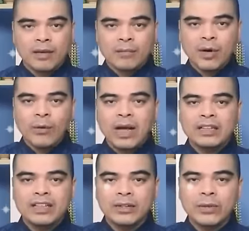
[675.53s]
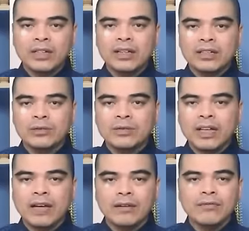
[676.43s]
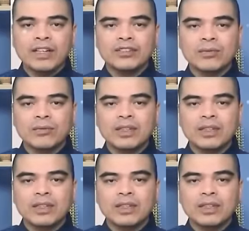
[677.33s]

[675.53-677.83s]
Mèo hoang thì khuyến khích chúng ta vận dụng